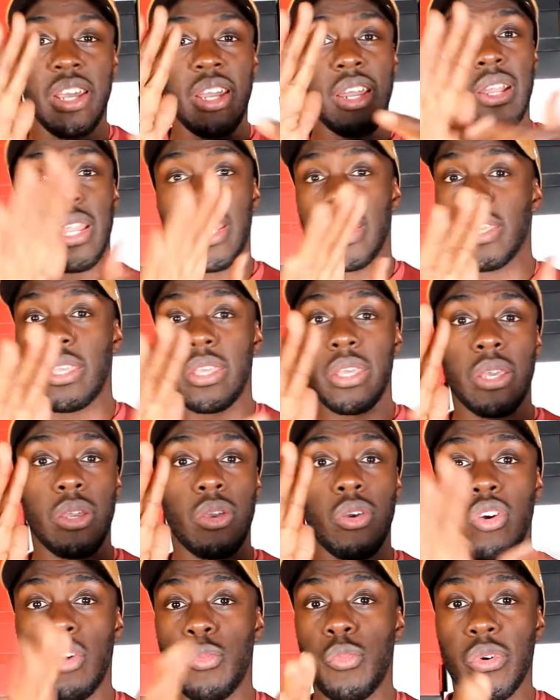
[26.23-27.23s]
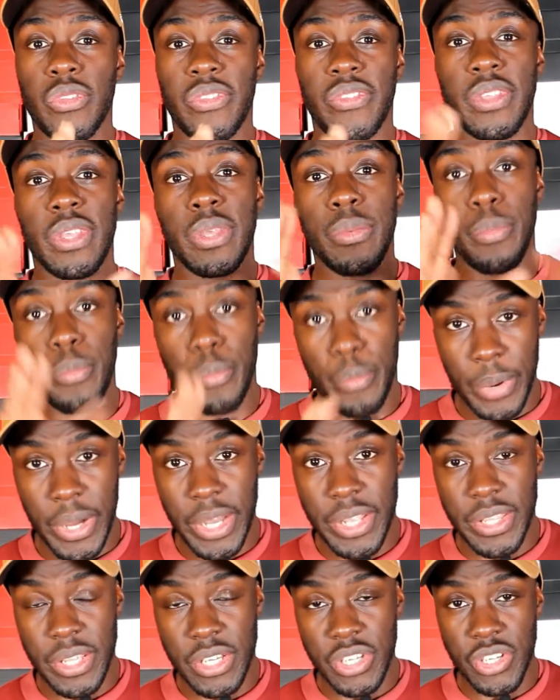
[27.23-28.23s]
likez, commentez,
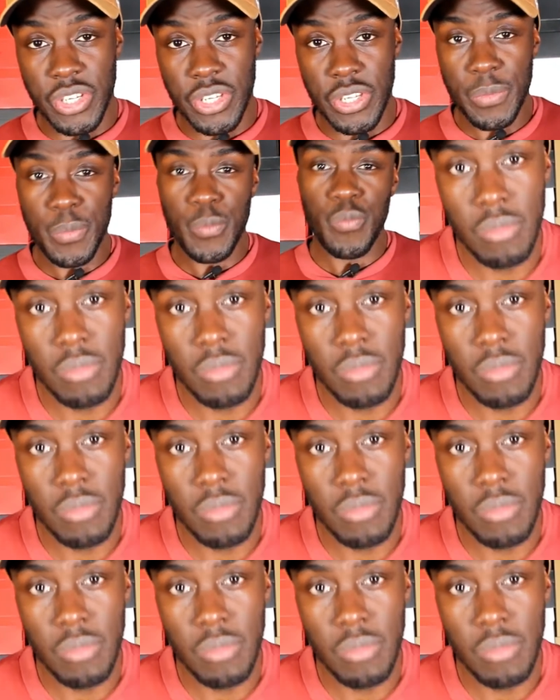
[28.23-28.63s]
partagez.